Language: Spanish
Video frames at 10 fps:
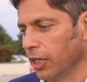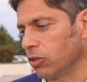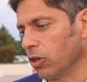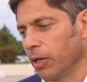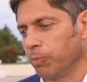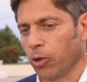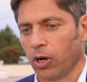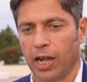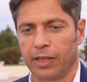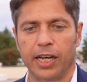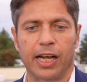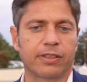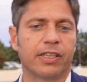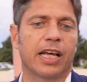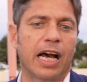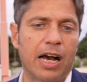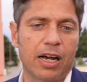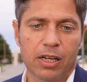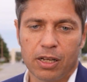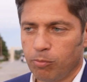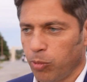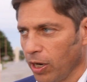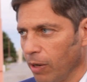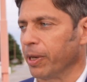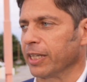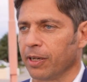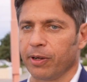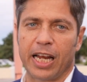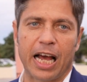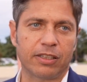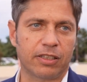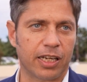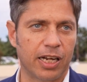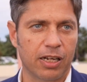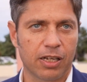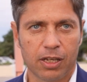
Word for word: Eso es por la tenacidad, por la perseverancia,